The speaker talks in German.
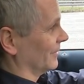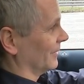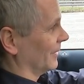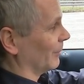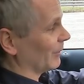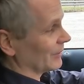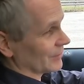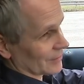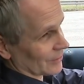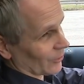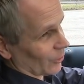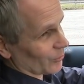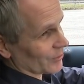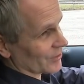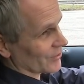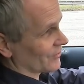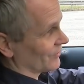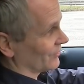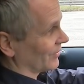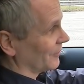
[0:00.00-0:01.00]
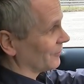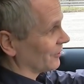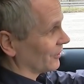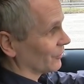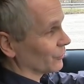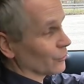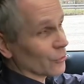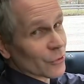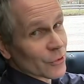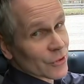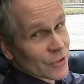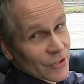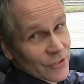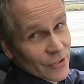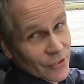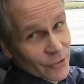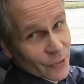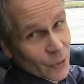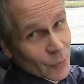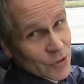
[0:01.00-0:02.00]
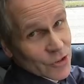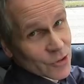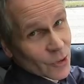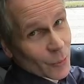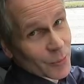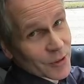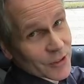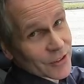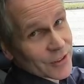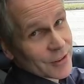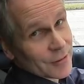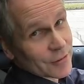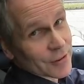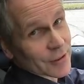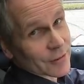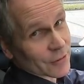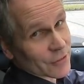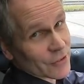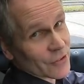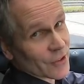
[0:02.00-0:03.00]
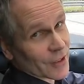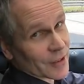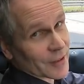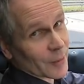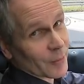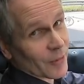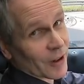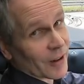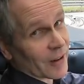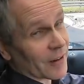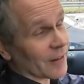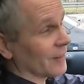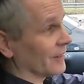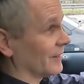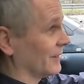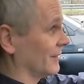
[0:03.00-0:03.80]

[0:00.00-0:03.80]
Aber ich glaube, das ist einfach nur durch dieses komische Objektiv hier von dieser Kamera.